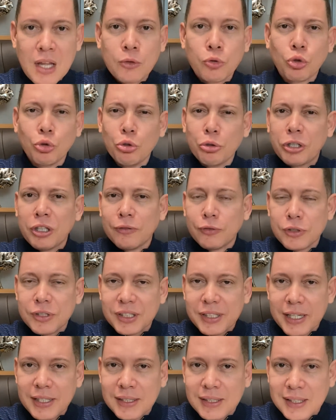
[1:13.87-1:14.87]
tudo que
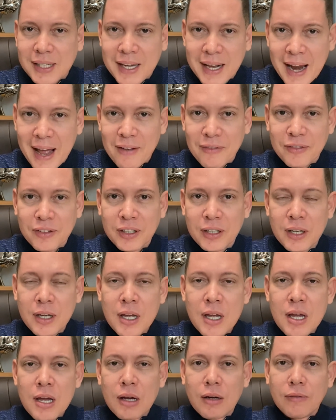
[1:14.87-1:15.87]
você escreve,
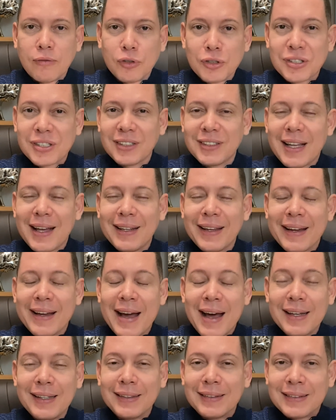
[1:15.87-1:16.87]
você dá
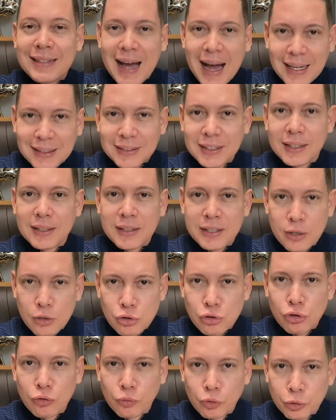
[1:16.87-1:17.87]
legalidade a
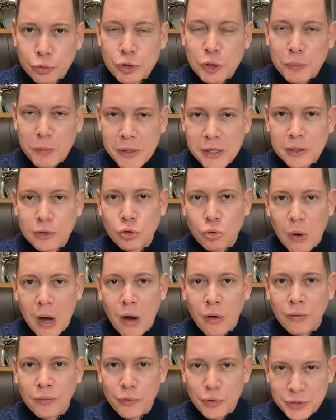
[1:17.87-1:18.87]
Deus no mundo
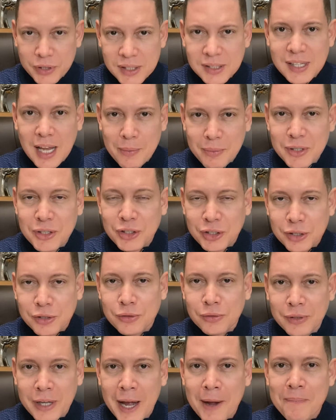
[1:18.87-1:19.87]
espiritual. Você sabe
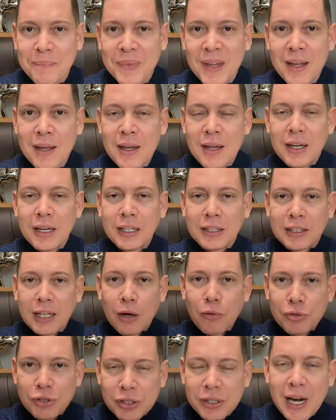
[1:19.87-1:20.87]
disso, né?
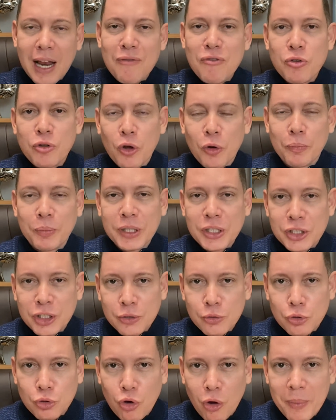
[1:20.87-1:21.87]
Então escreve o que eu pedi
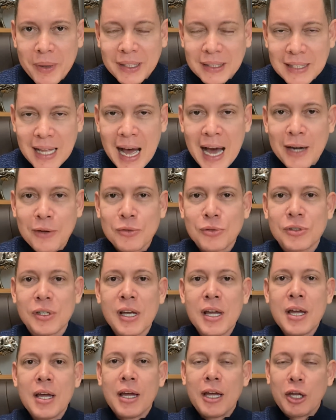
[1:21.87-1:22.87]
nos comentários.
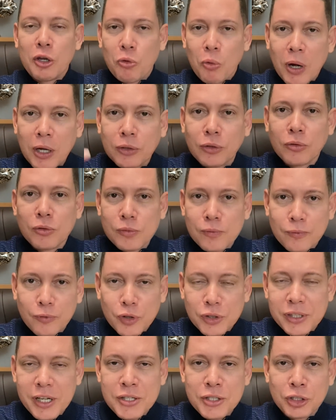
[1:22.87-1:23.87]
Enquanto
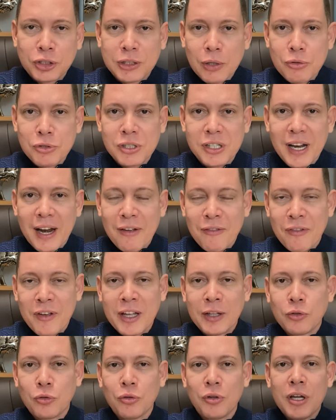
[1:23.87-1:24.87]
vocês estão
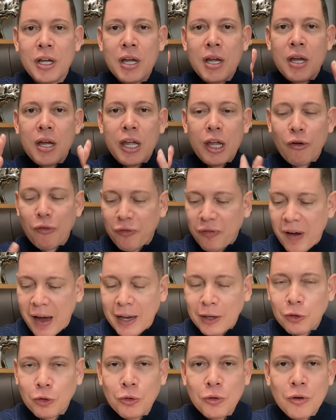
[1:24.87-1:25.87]
escrevendo, eu
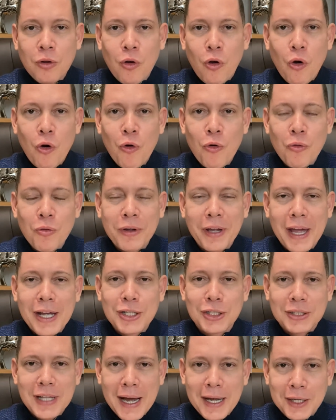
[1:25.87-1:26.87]
falo com quem
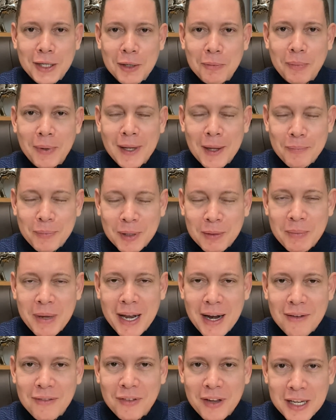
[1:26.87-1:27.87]
está aqui pela
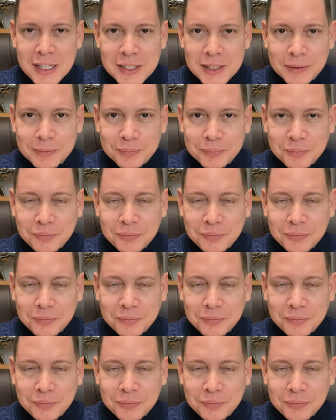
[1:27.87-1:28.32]
primeira vez.